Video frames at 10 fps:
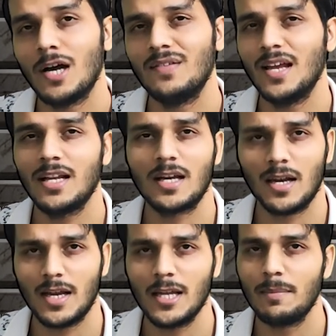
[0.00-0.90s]
अवेल
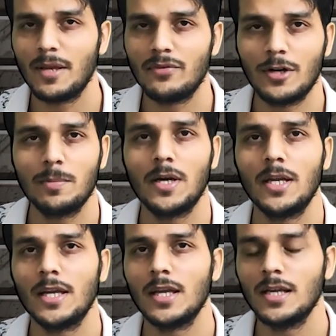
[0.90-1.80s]
करना है ये बेनिफिट पाने के